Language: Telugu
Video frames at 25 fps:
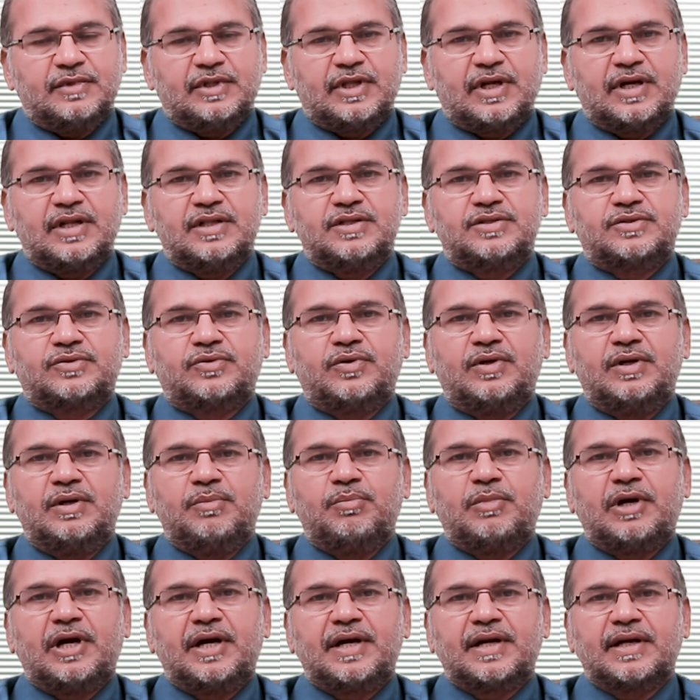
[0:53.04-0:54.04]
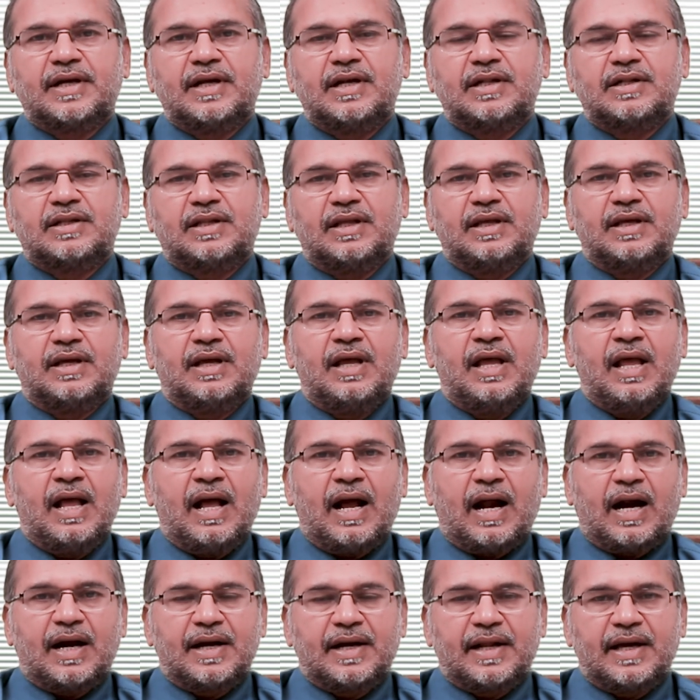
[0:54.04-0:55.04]
ధరించుకొని బయటకు వెళ్తే
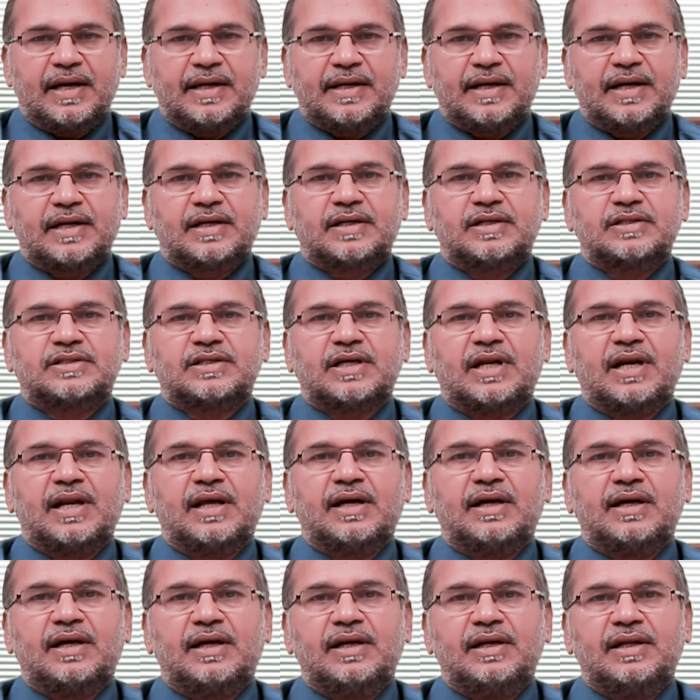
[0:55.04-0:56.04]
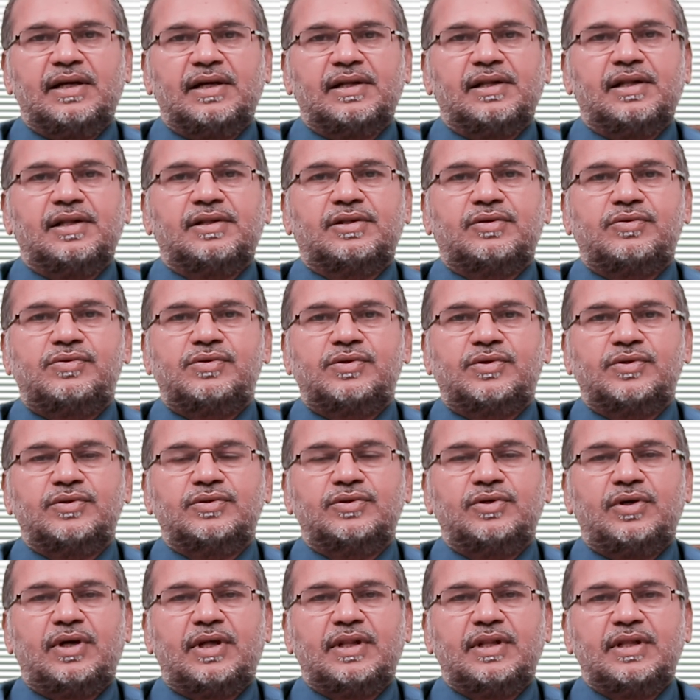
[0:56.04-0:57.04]
ఆ డైరెక్ట్ చల్లగాలి ఏదైతే
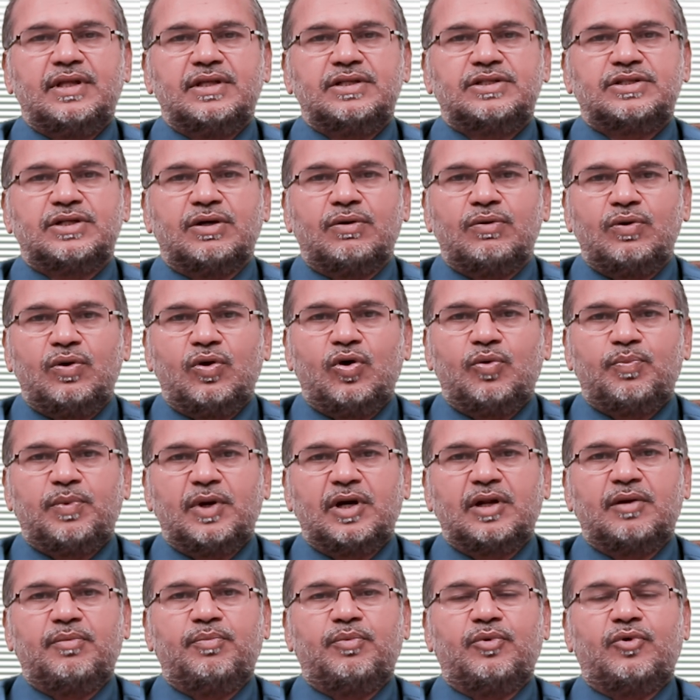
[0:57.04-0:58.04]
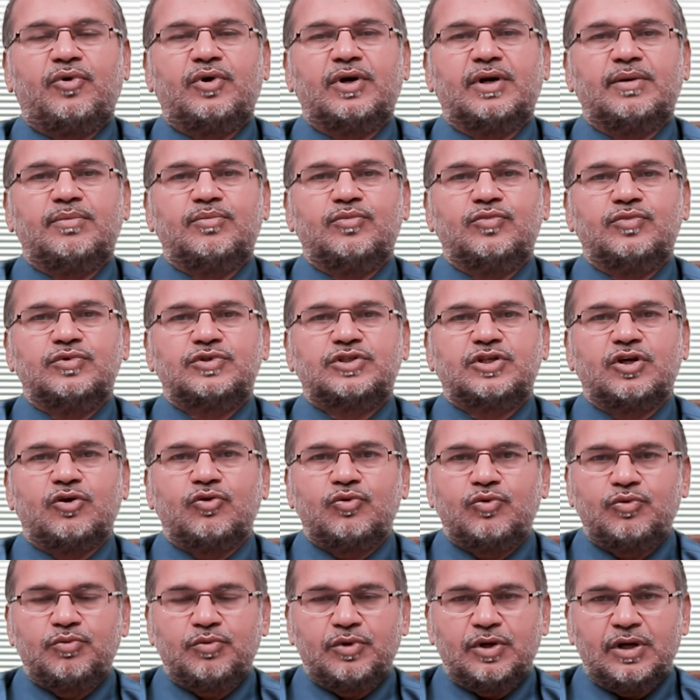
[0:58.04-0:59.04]
ఉంటుందో అది చెవు లోపలికి పోవడం
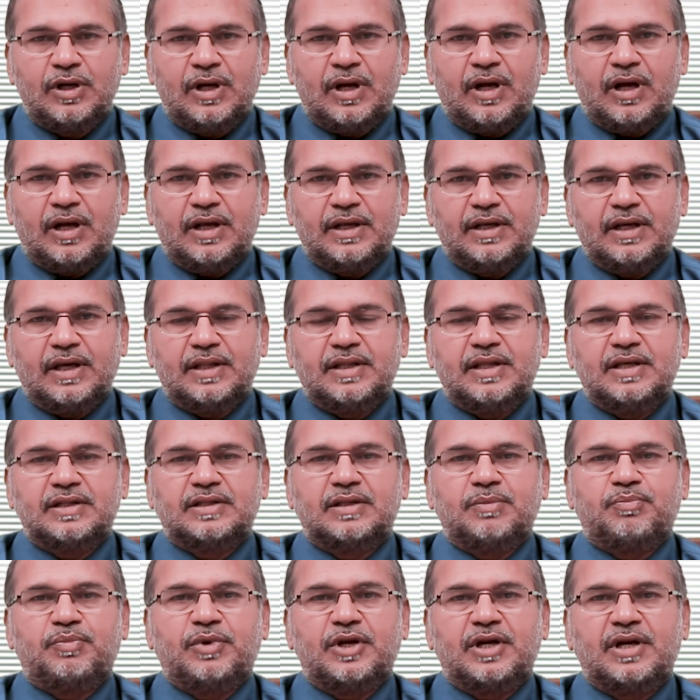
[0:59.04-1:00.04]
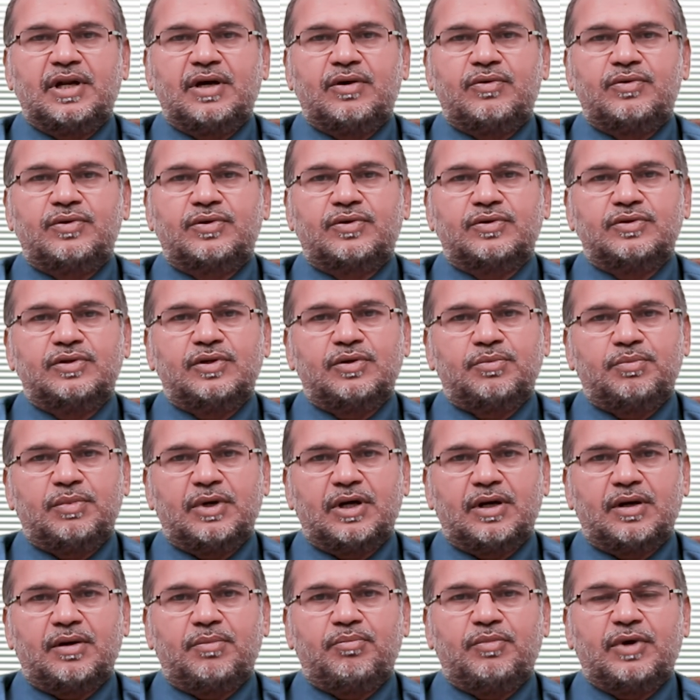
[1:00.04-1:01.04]
చెవు ఏదైతే పిన్న ఉంటుందో
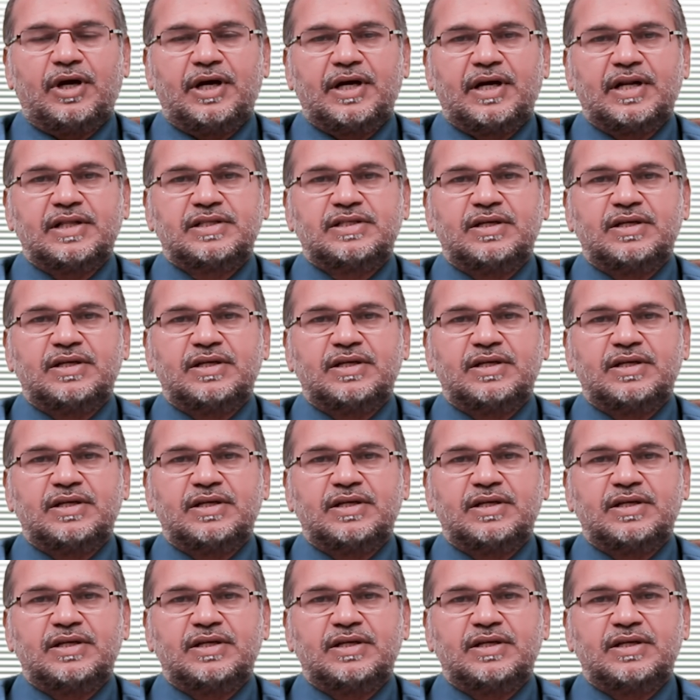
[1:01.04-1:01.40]
బయట